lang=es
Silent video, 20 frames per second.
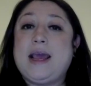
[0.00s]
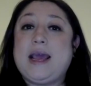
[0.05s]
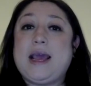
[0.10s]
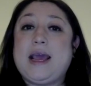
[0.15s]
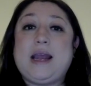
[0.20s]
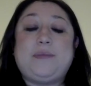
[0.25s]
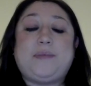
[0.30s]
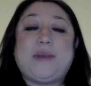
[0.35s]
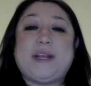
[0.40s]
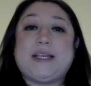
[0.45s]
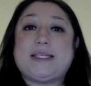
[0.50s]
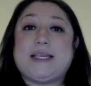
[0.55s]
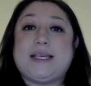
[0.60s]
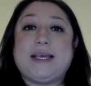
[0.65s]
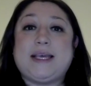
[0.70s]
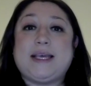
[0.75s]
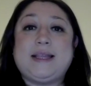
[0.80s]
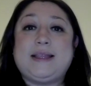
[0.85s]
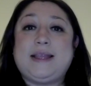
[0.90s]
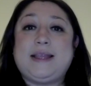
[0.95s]
el
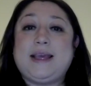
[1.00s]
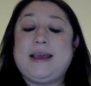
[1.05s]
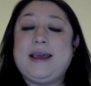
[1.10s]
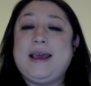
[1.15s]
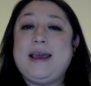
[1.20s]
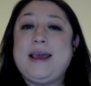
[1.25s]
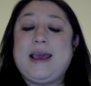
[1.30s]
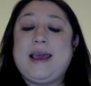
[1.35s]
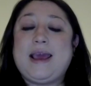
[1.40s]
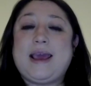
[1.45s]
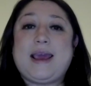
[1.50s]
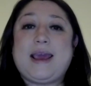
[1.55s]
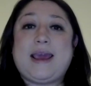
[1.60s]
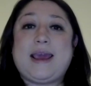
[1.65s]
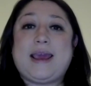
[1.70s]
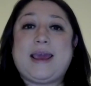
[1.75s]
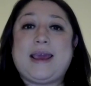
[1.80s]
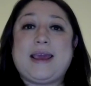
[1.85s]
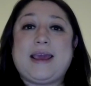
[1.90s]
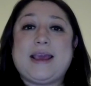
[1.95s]
presidente
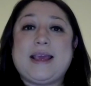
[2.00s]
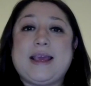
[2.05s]
eh,